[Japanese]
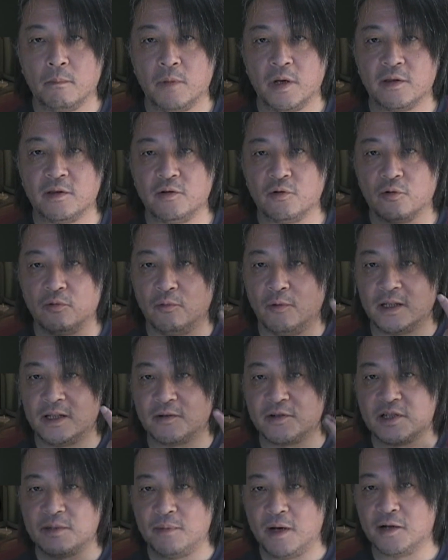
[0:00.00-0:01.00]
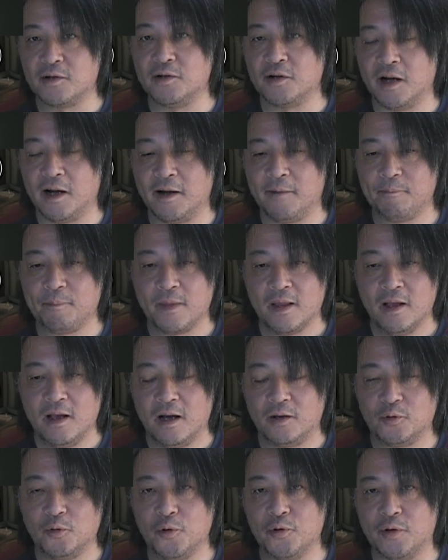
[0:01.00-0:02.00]
あ、要するにこの私マグが
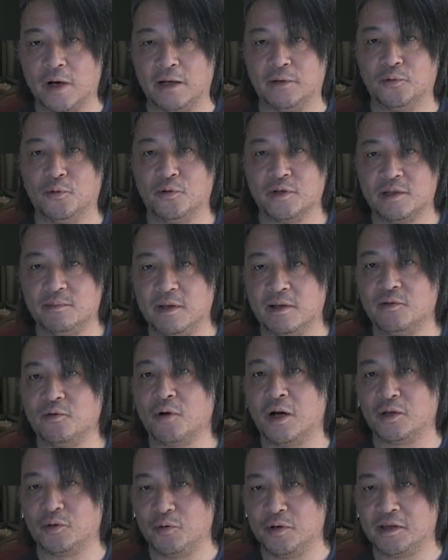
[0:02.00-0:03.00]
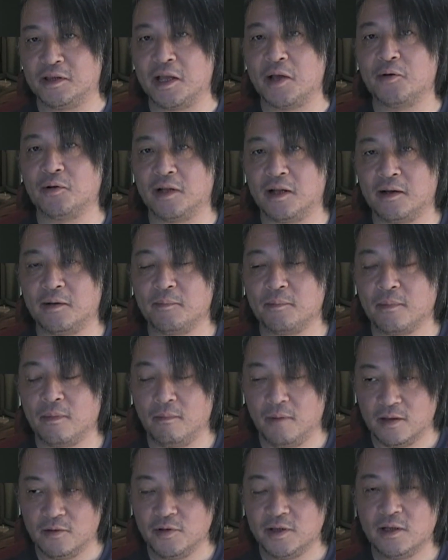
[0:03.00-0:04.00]
どういう反応を示すのかといったような、
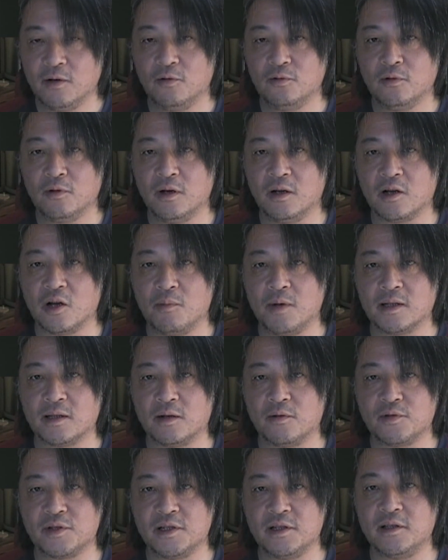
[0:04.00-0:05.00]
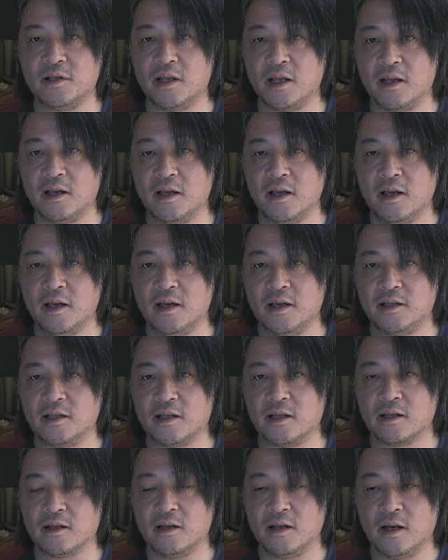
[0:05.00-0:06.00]
まあ、そういったことかなんか、まあ、楽しんでい
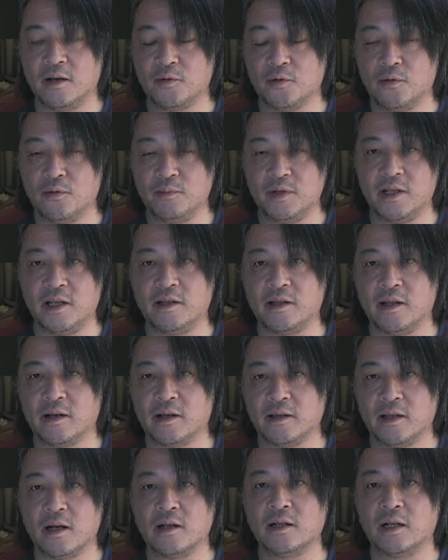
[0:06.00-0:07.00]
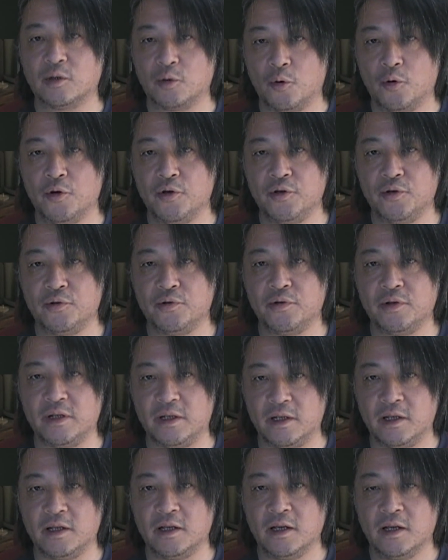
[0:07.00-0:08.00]
ただあの見ていただけたらなというふう
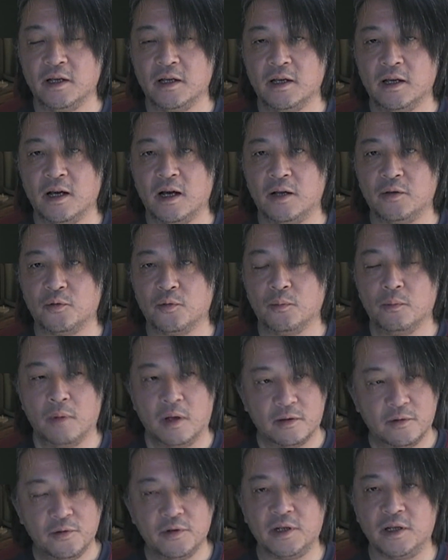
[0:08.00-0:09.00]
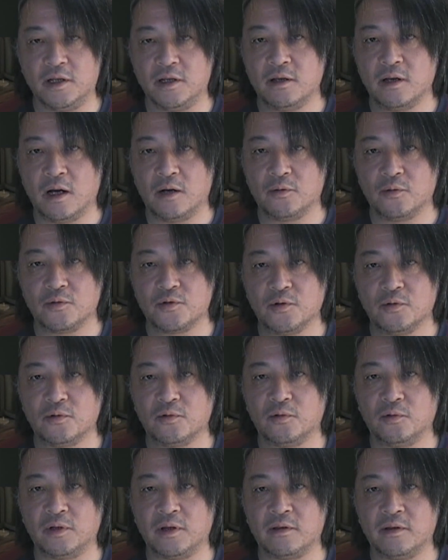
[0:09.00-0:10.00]
に、あのまあ、そういうふうにあのちょっ
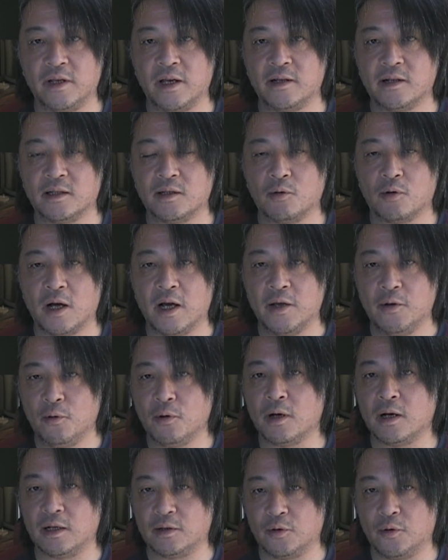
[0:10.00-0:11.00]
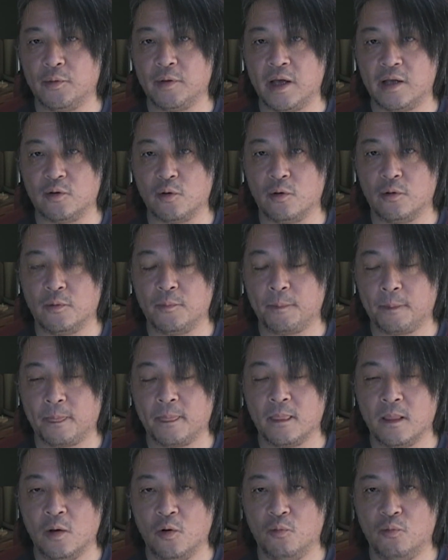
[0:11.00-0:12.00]
とですねやり方を変えようかなと、えっと、
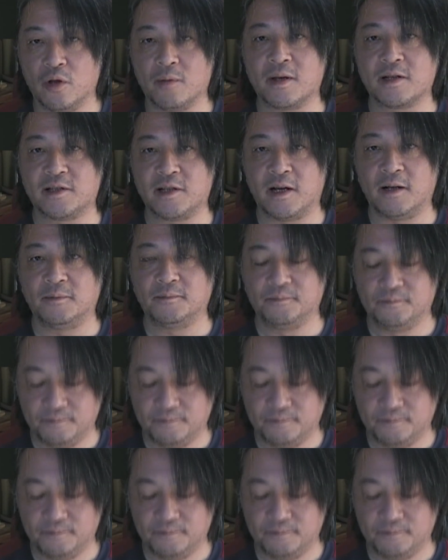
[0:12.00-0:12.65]
思いました。